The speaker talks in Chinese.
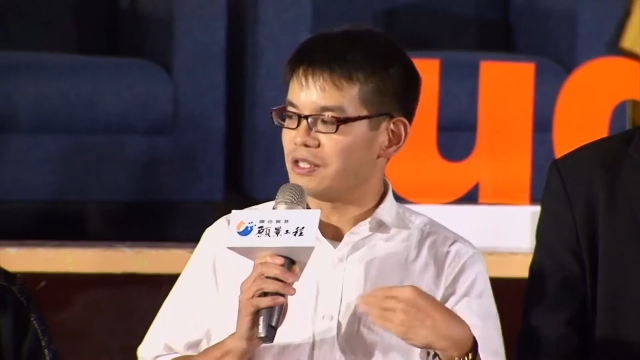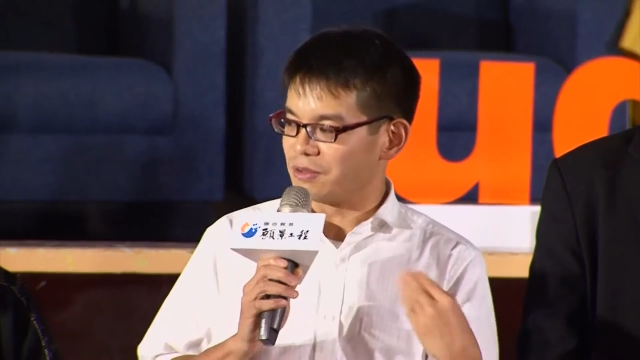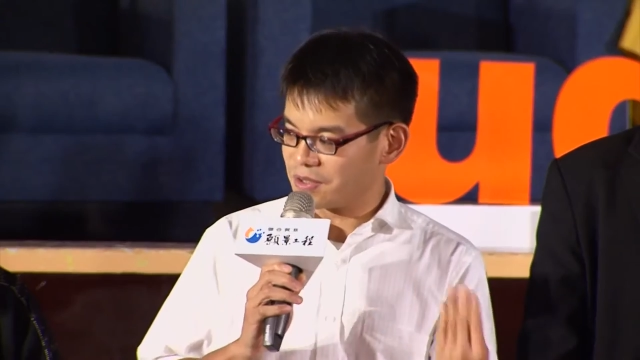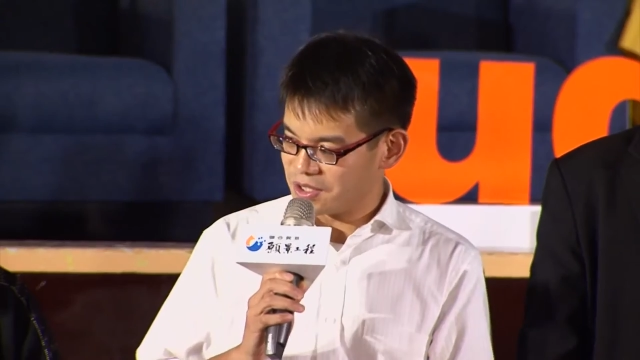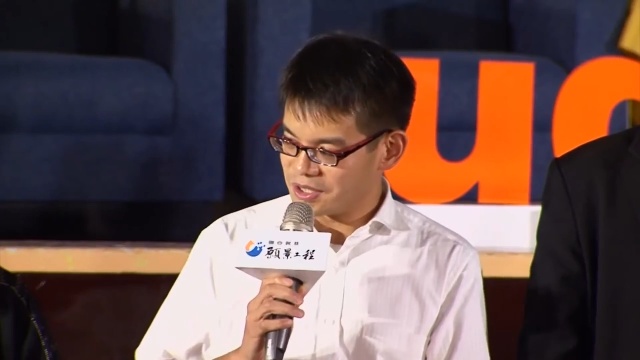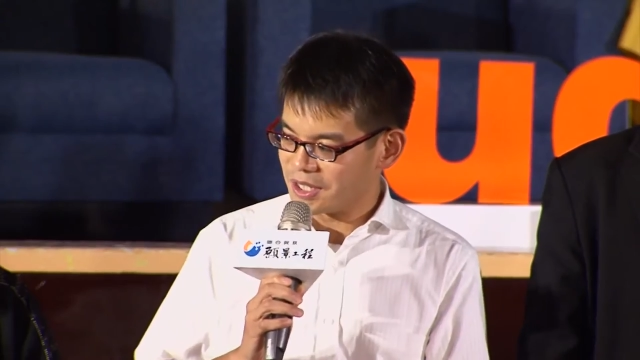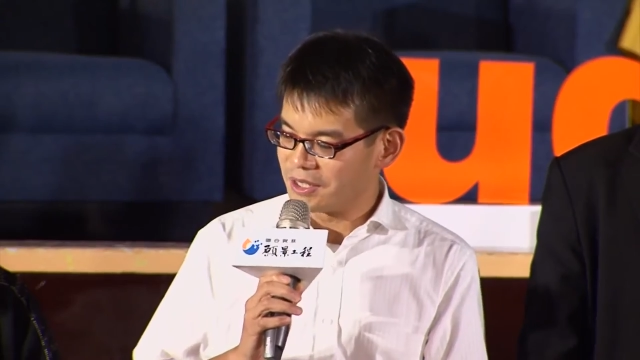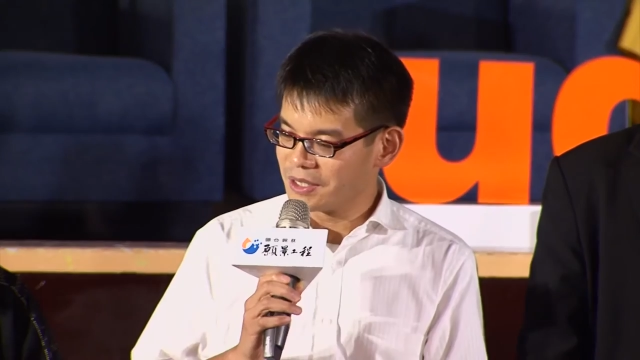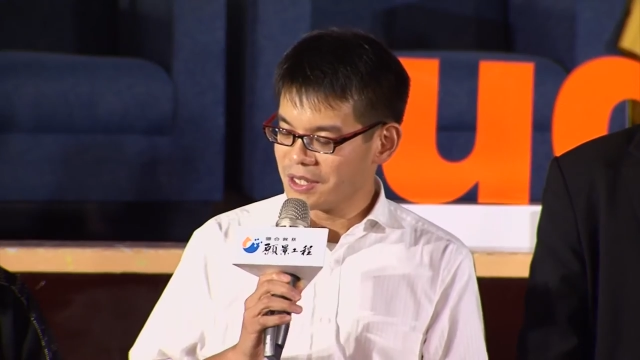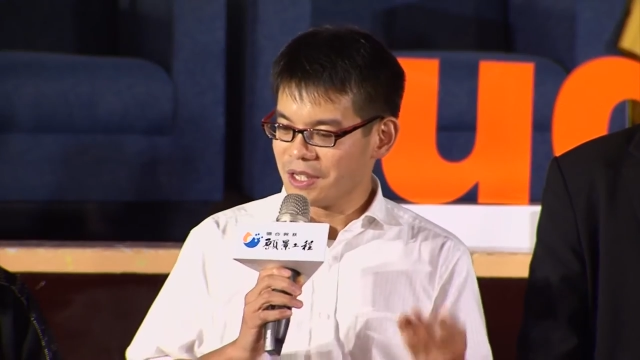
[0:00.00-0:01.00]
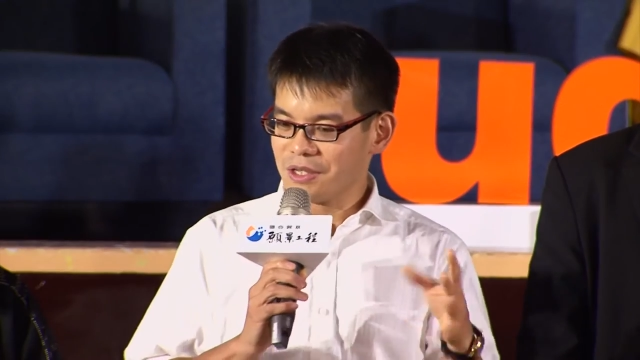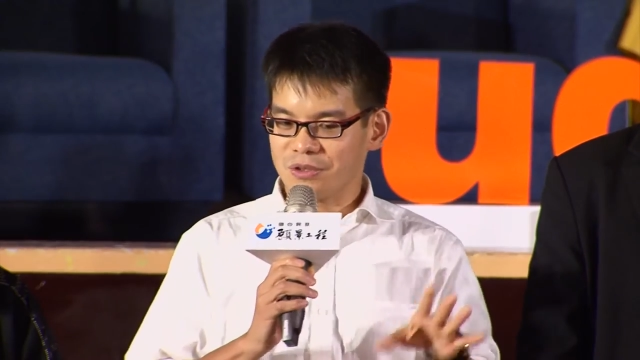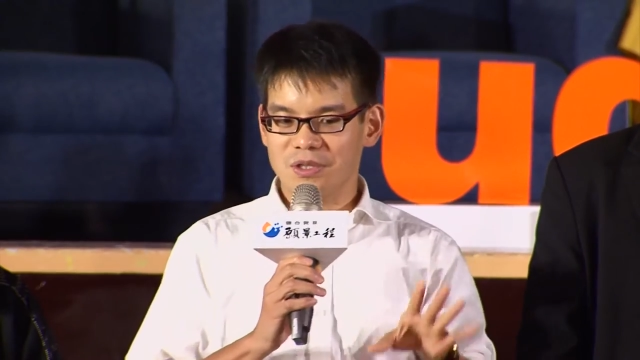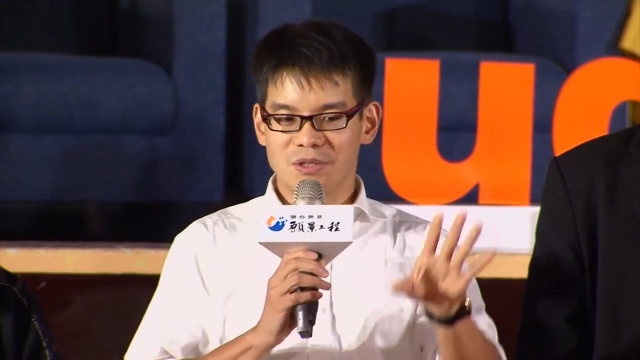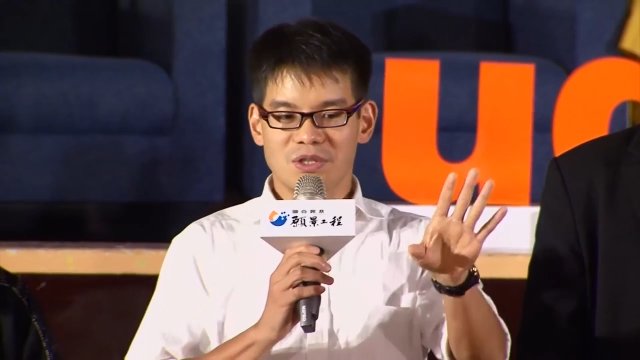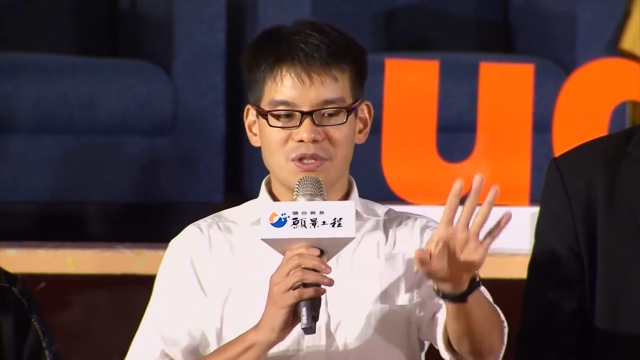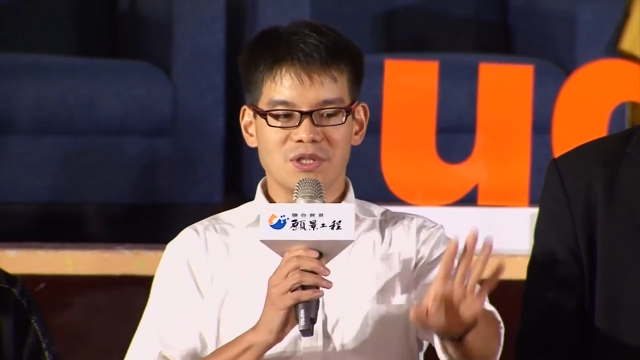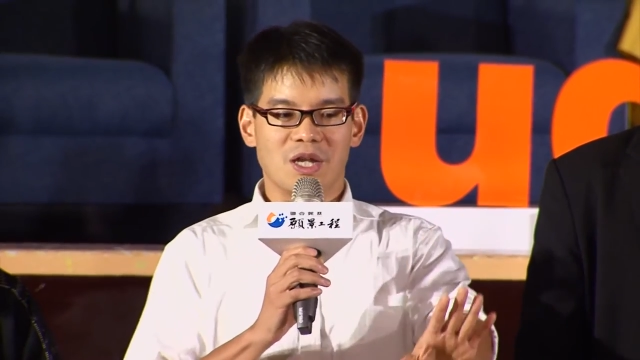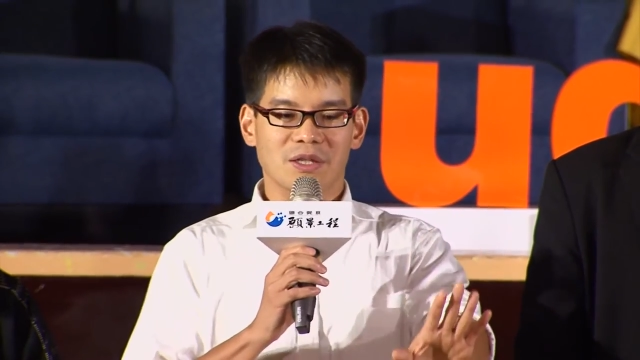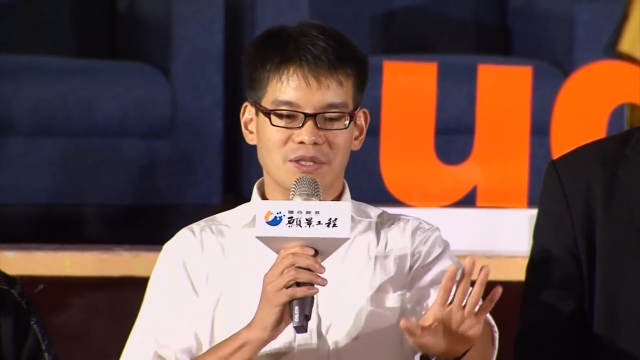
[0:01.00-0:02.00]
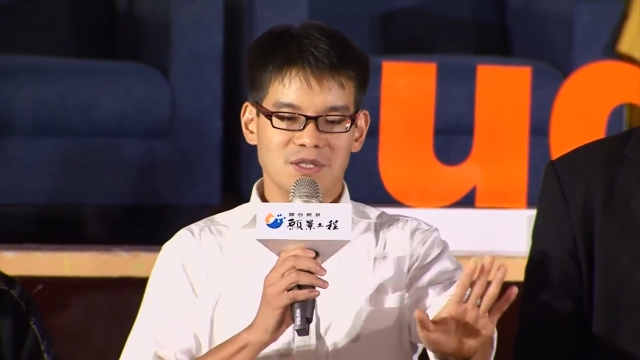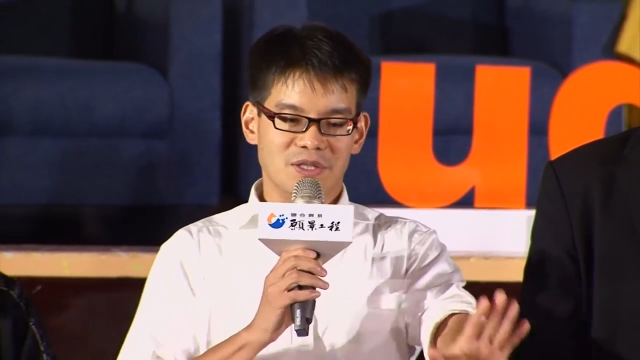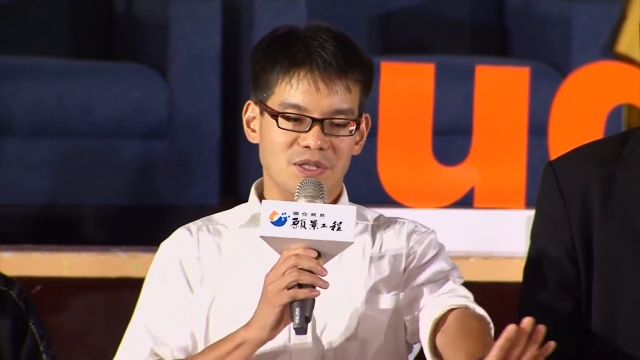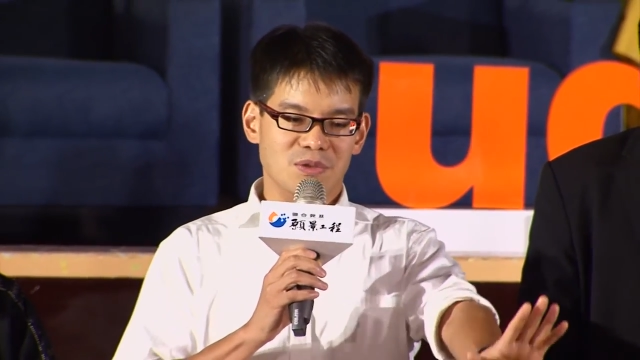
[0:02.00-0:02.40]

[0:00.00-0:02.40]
一种市场，所以市场的这